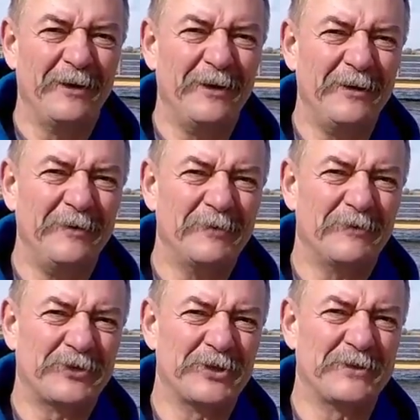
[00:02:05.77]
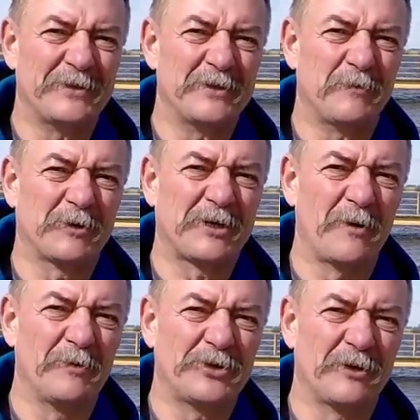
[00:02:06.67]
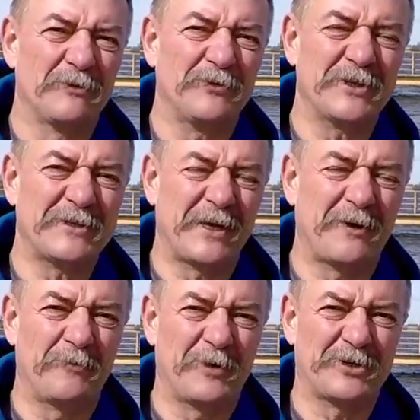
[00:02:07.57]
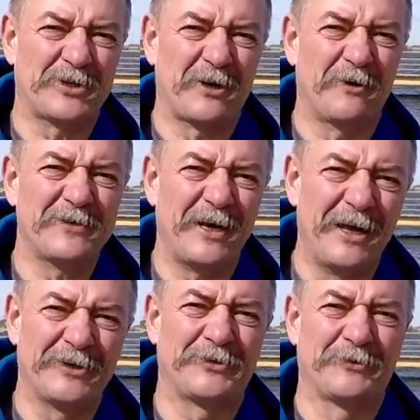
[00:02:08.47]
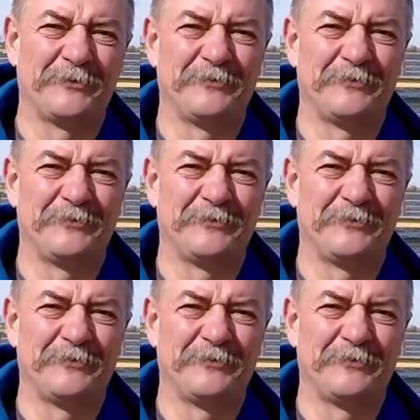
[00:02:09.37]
i wszyscy spotkamy się 21 w Zalesiu.